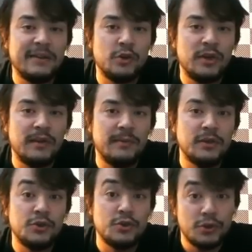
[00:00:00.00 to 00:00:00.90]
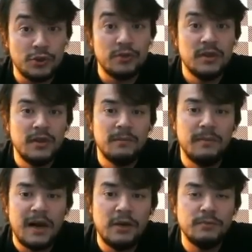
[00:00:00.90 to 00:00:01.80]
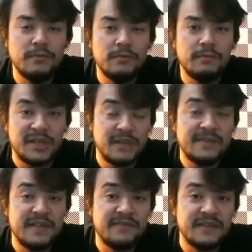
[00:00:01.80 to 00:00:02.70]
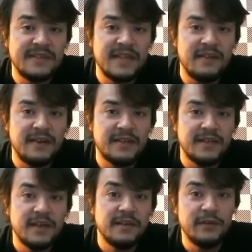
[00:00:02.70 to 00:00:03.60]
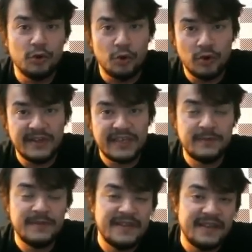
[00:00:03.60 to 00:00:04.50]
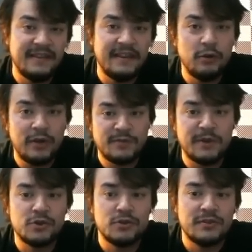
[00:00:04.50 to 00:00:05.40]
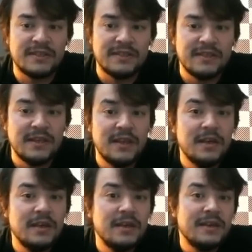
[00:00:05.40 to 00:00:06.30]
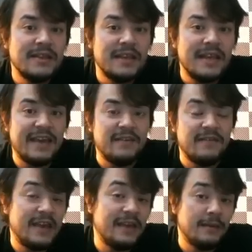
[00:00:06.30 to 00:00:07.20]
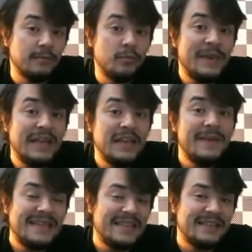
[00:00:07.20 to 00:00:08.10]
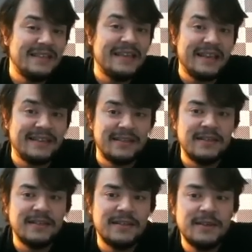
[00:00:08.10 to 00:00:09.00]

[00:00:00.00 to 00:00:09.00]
zorlanabilir. Çünkü malum başka bir zayıflığınız daha var ve o rakibin tehditleriyle uğraşmak zorundasınız. Ve bu belli bir esneklik gerektirir